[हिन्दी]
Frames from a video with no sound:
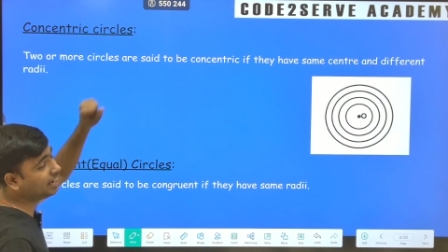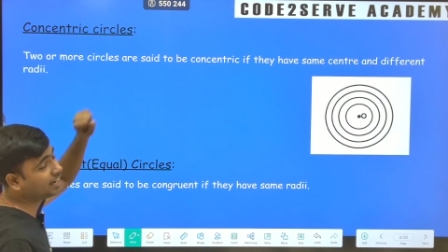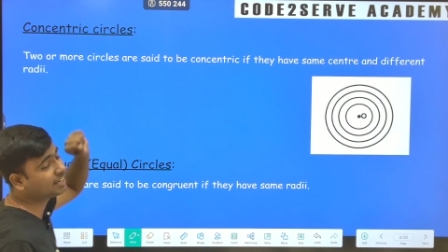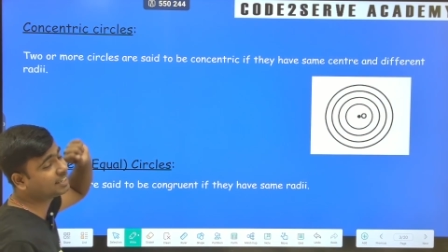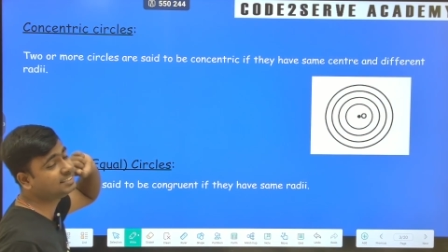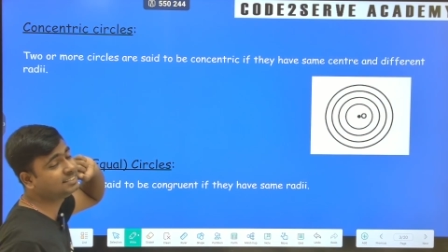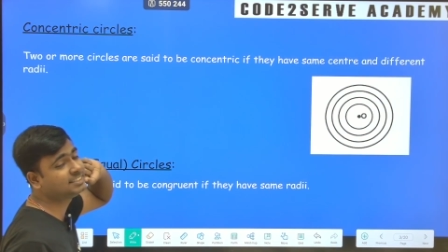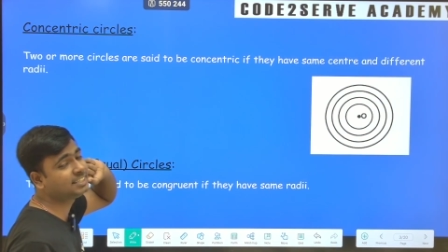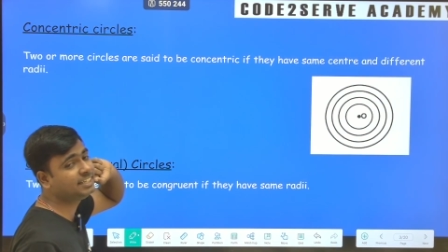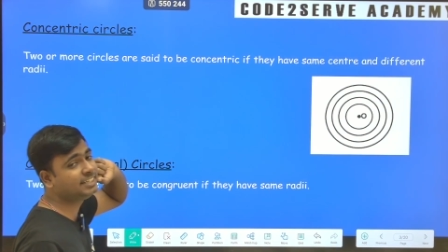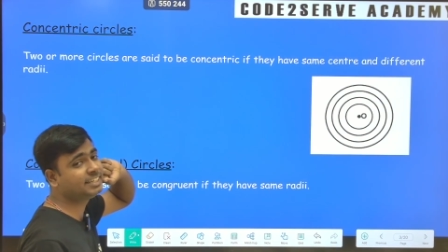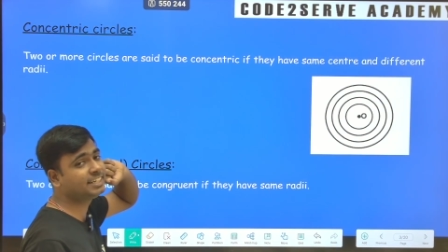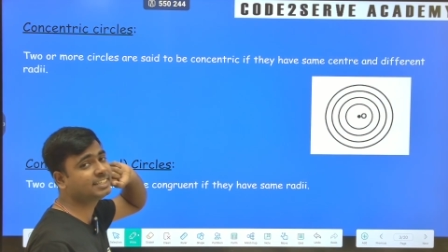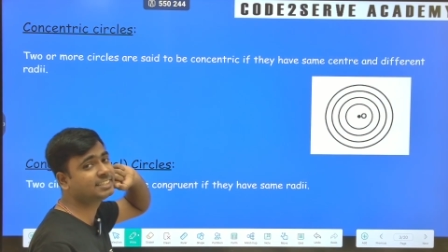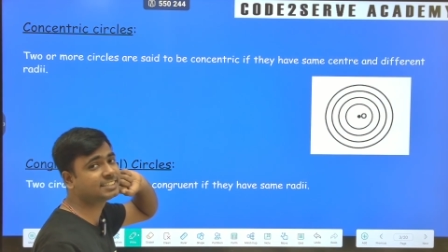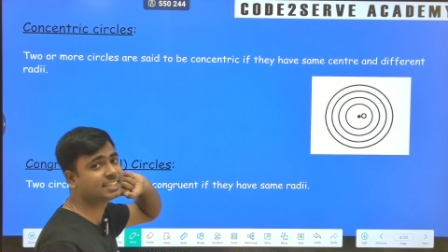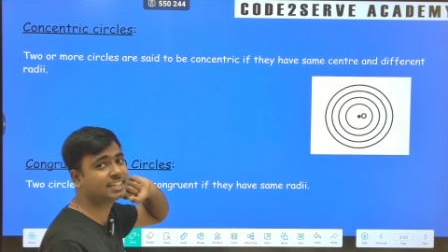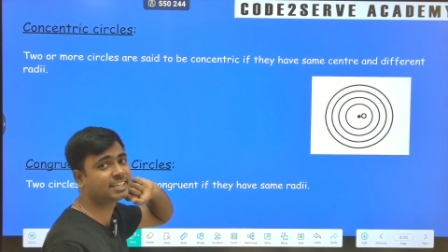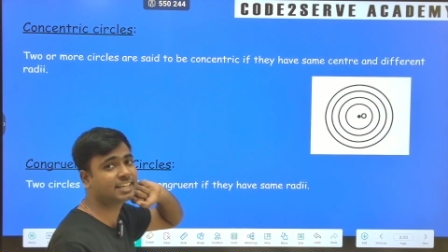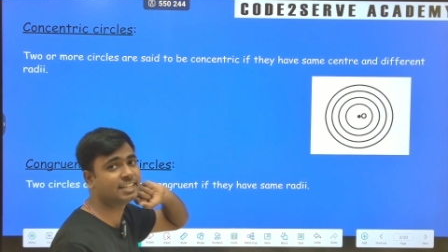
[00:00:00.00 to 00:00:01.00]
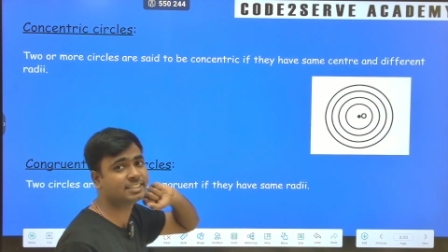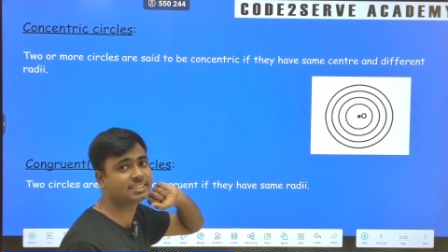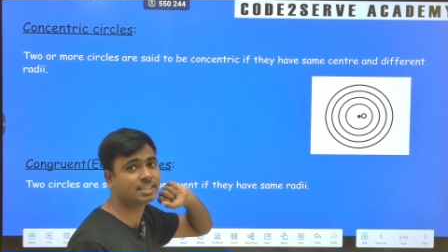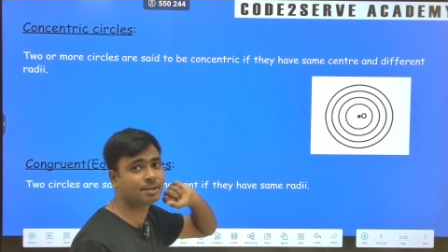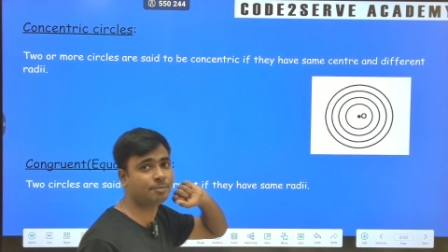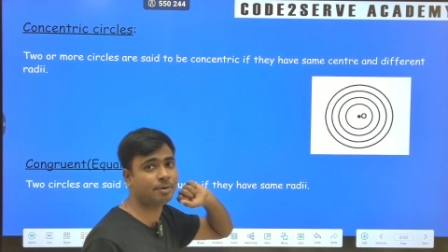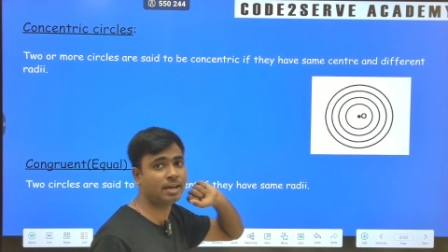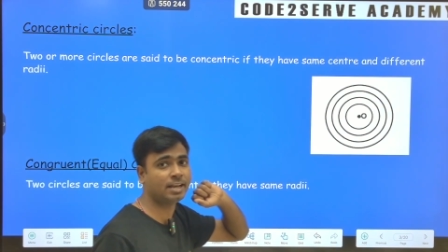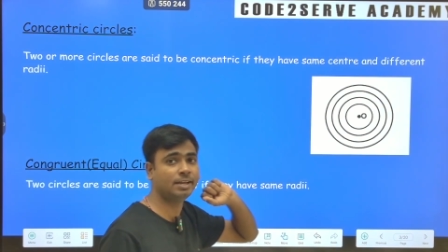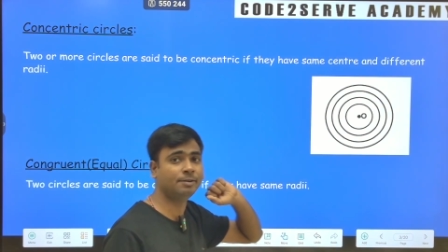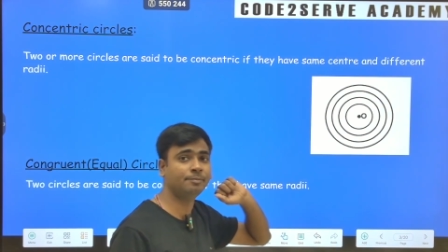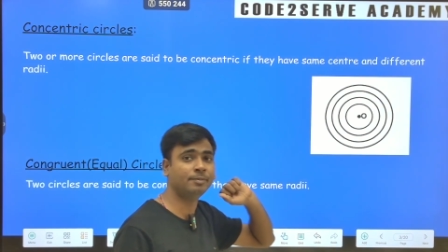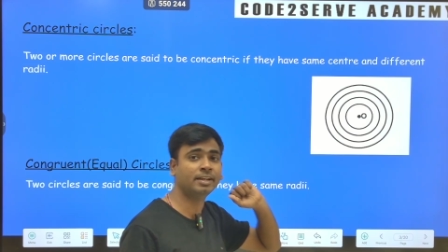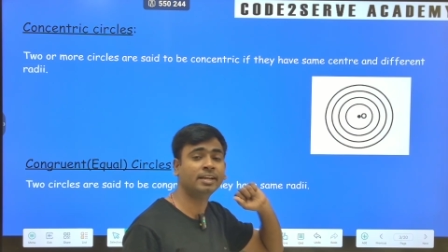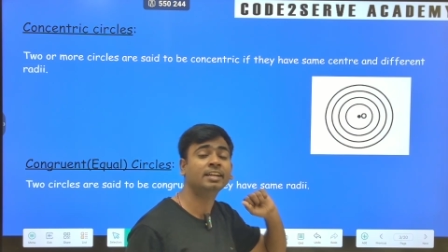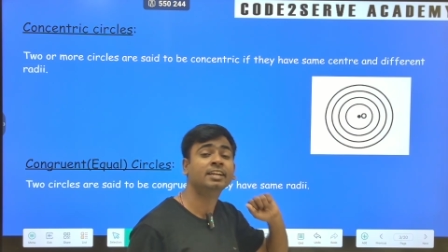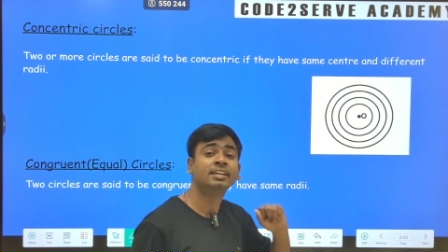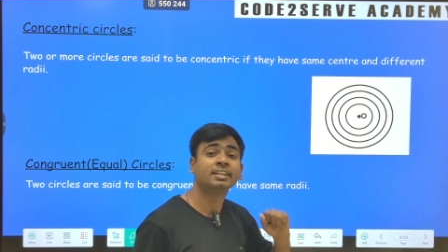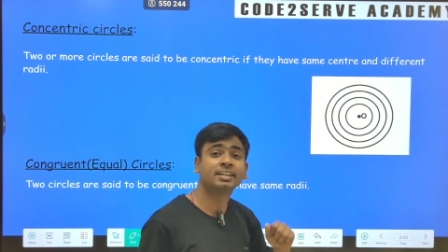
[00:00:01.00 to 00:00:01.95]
है कंसेंट्रिक सर्कल्स के बारे में